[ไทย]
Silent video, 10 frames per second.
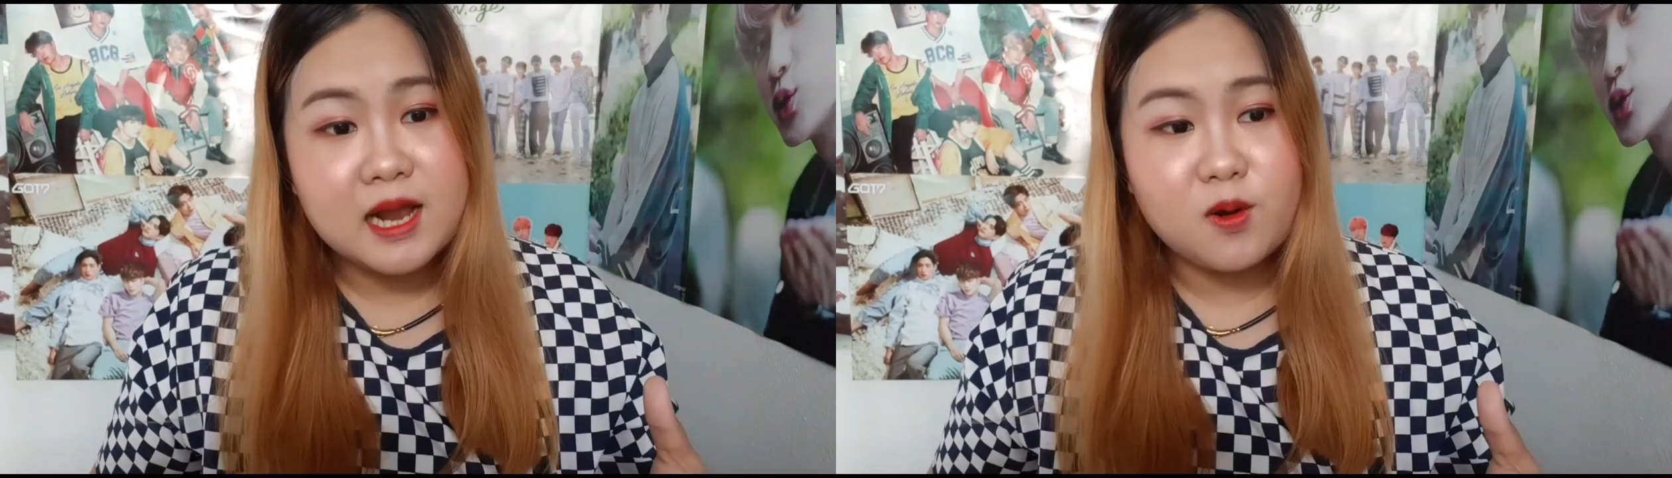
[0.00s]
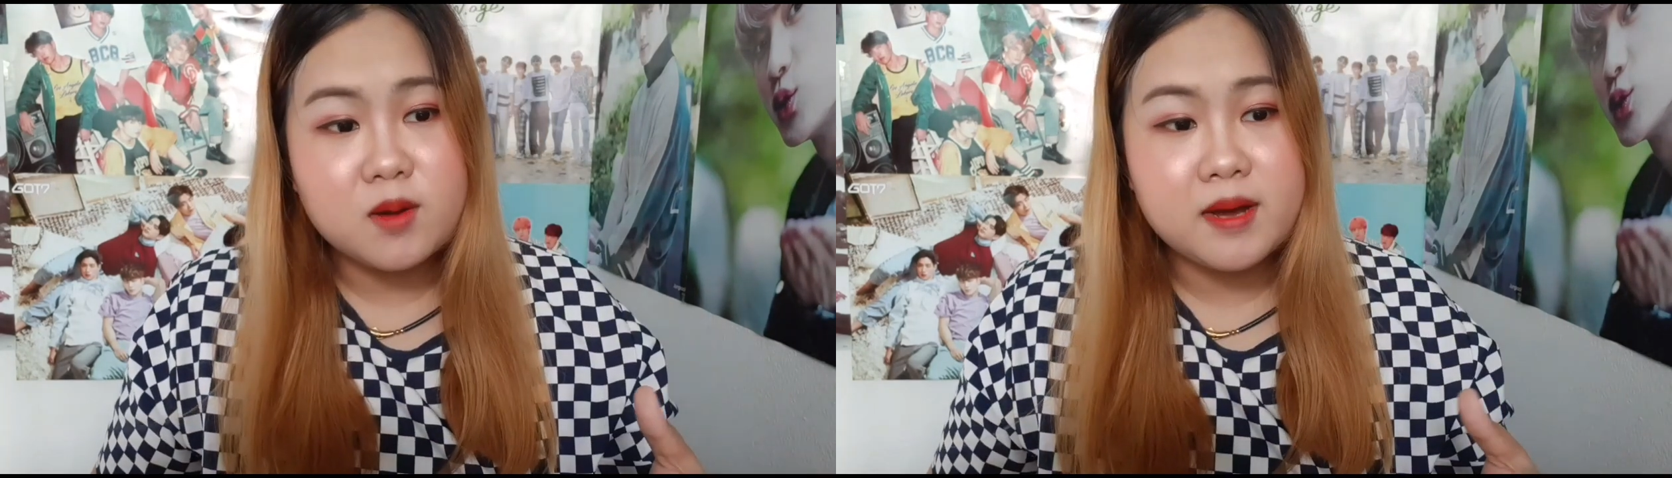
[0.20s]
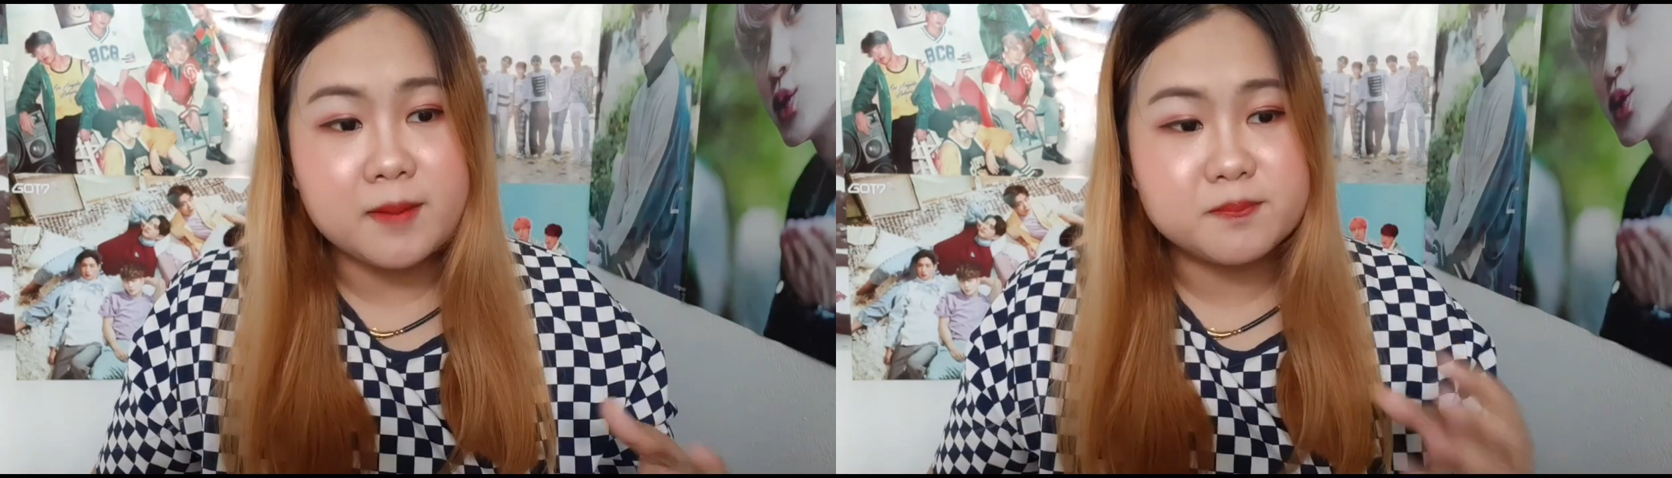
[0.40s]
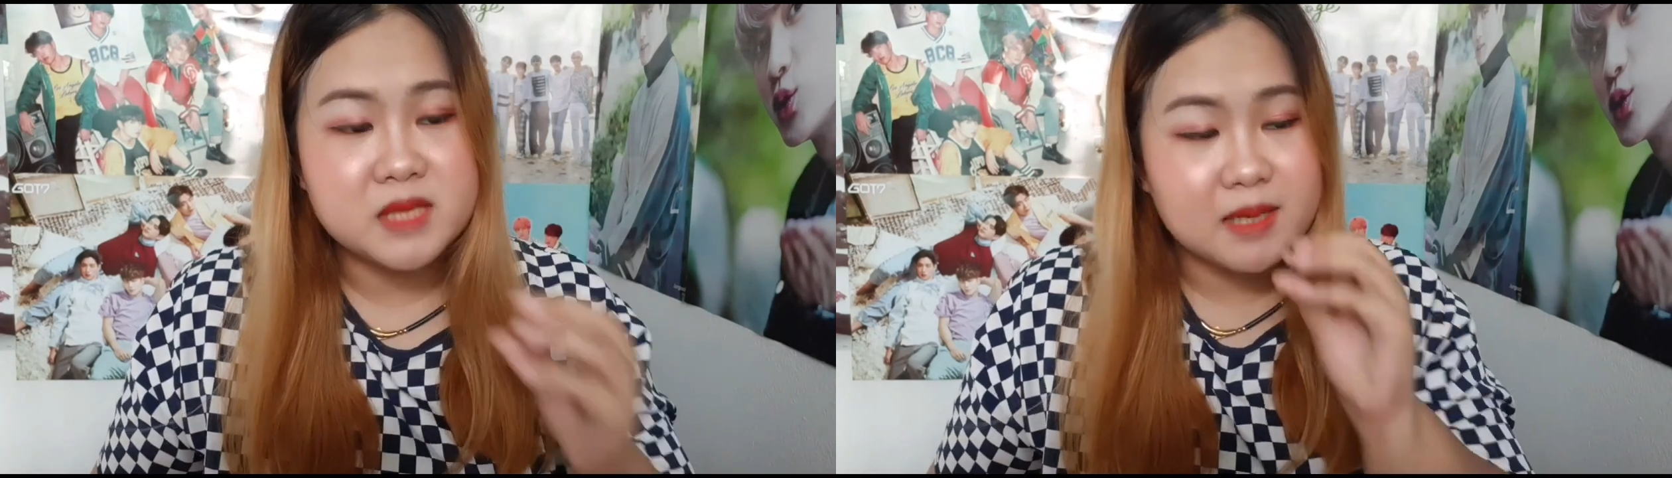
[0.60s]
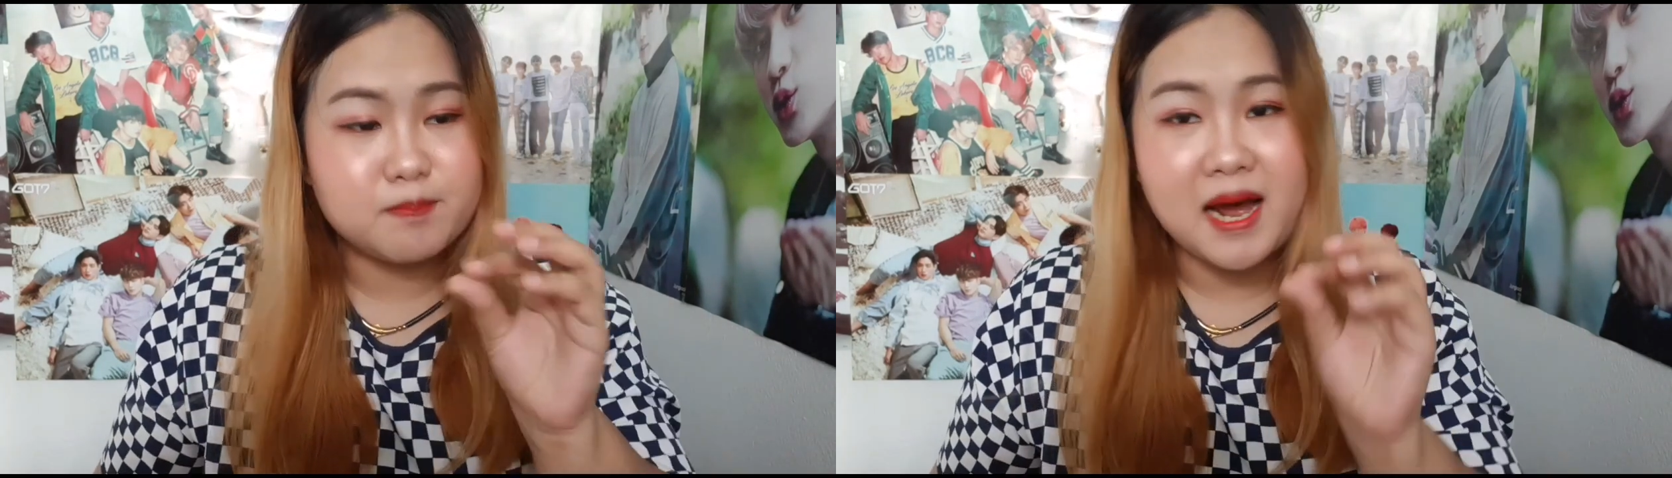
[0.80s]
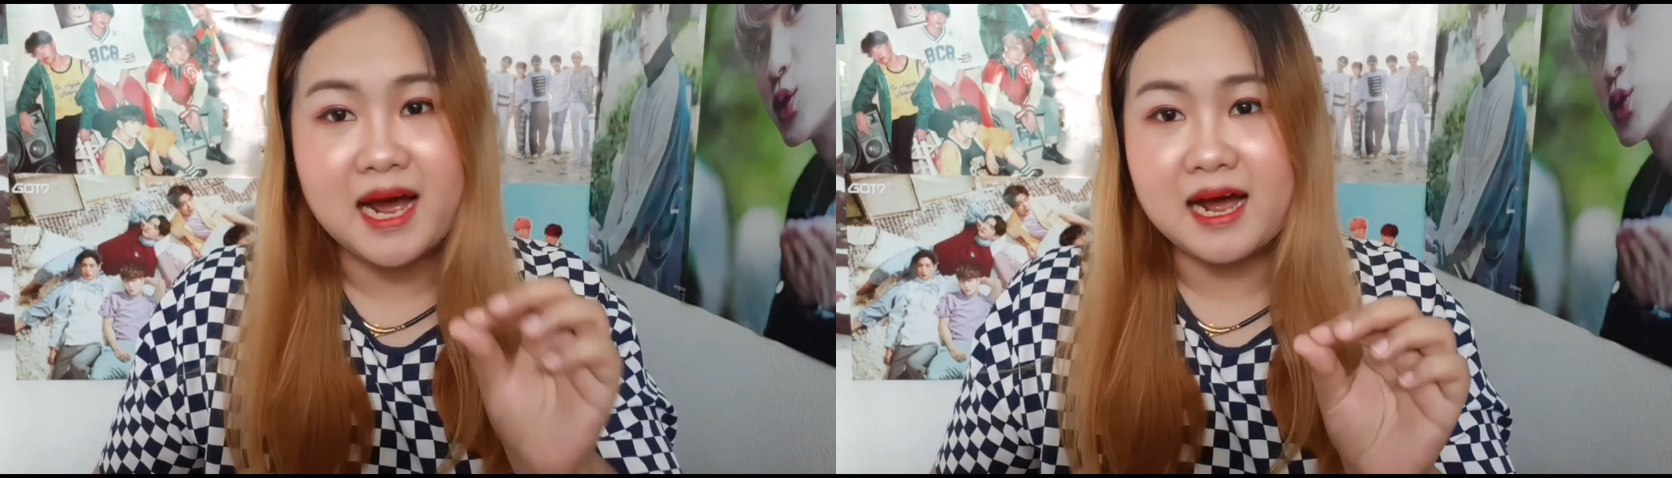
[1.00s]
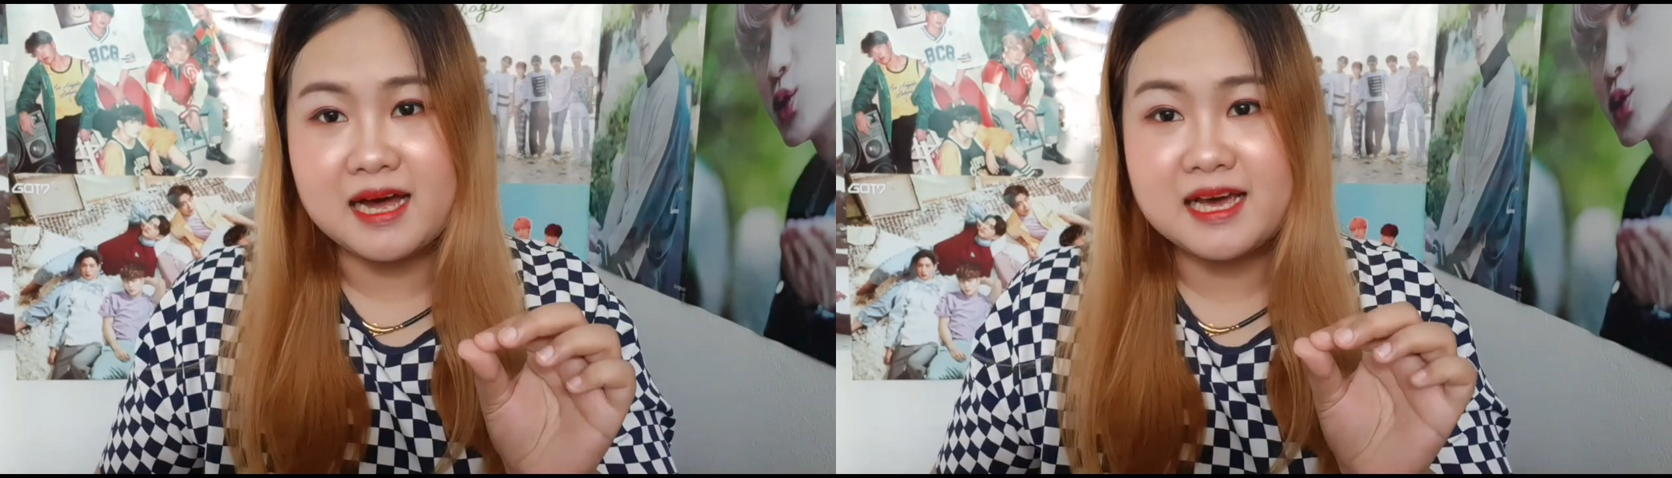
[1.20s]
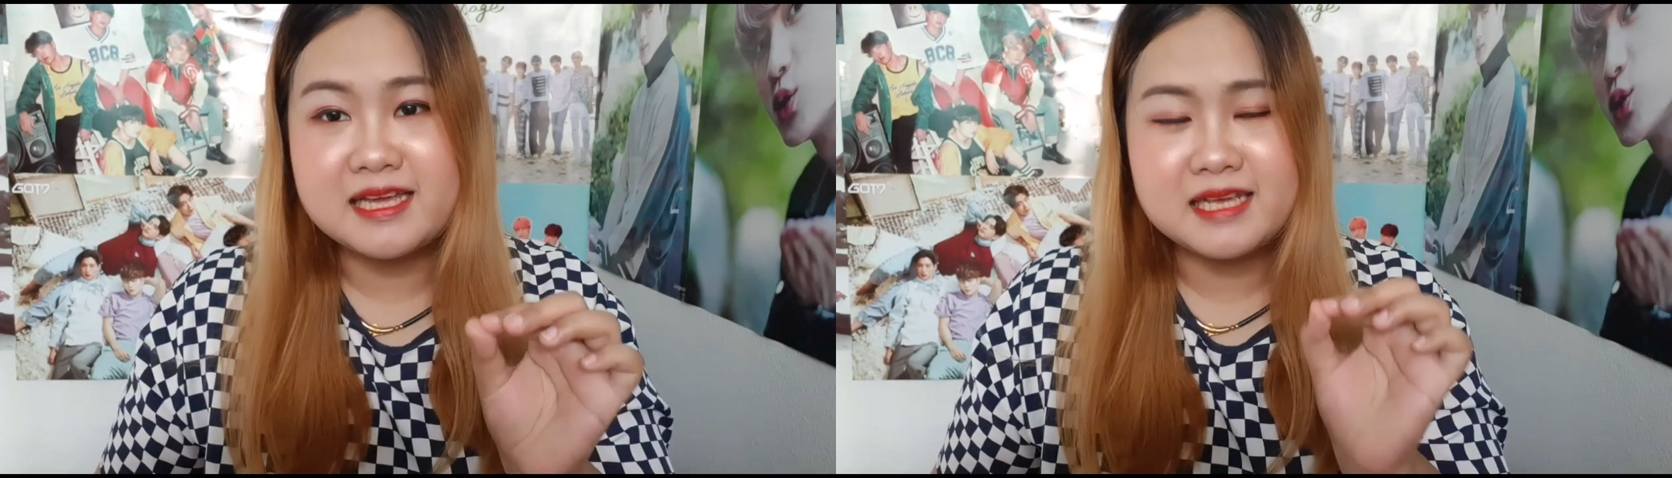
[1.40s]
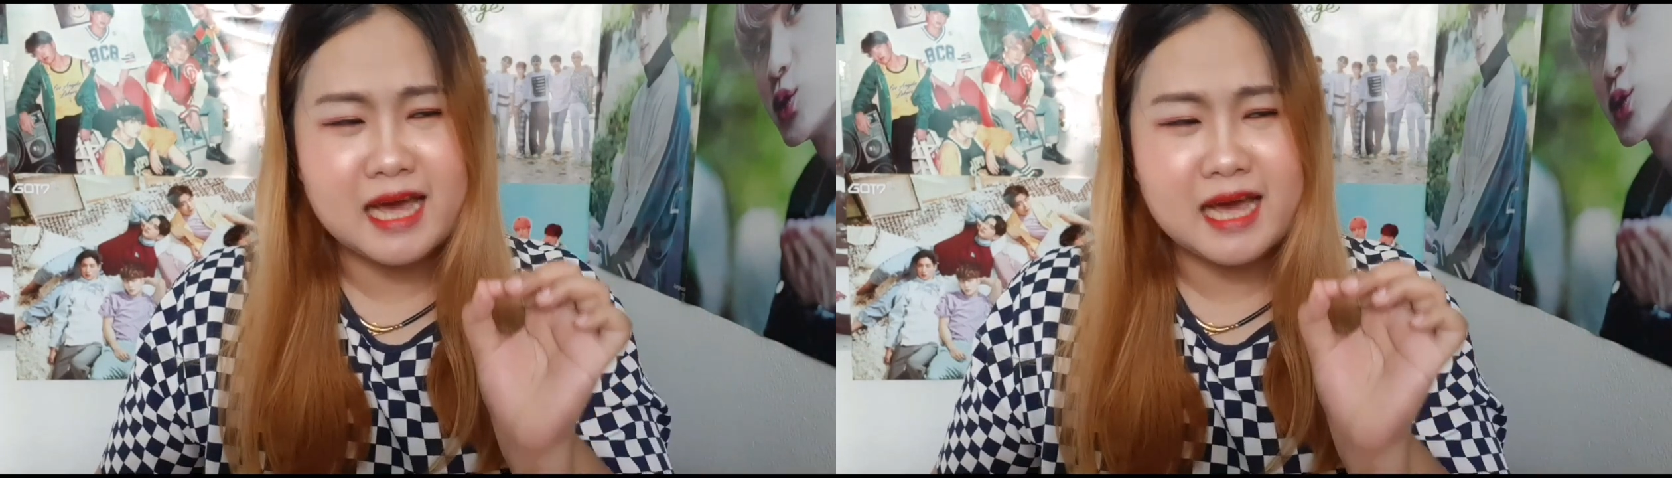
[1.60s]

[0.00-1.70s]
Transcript: เราก็แบบติดปากอะไอ